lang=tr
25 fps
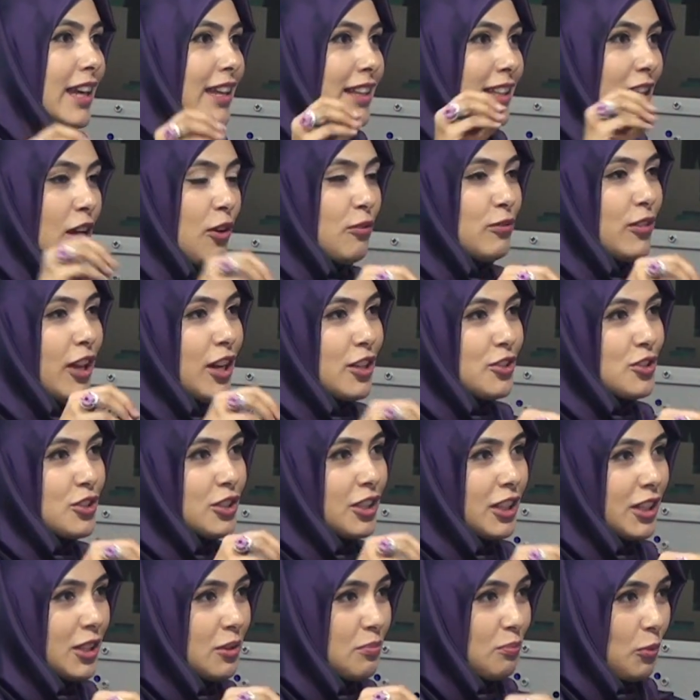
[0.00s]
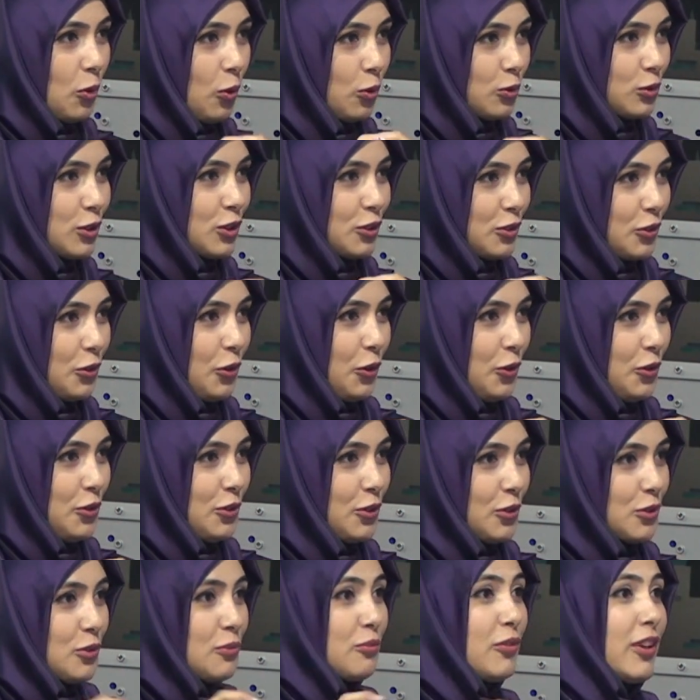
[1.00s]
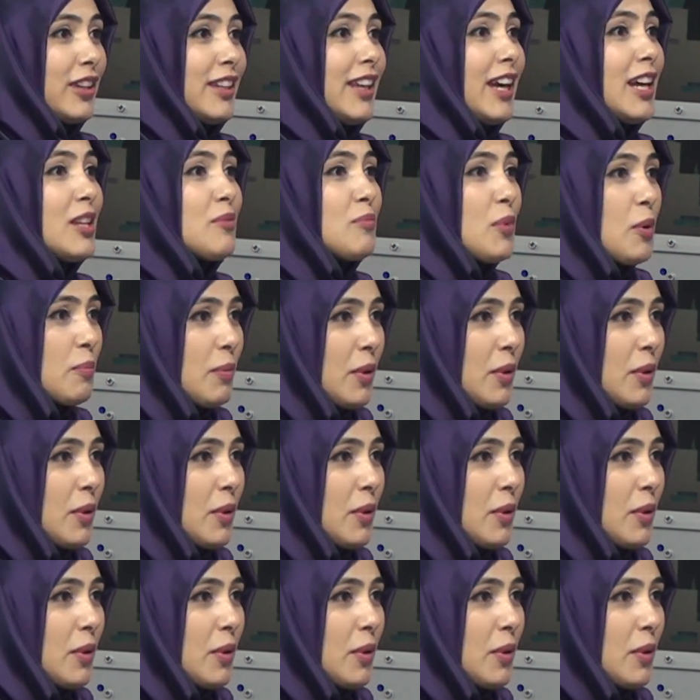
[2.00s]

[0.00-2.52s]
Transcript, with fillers: elyaflar çıkarıp onları koyuyordum ve kendime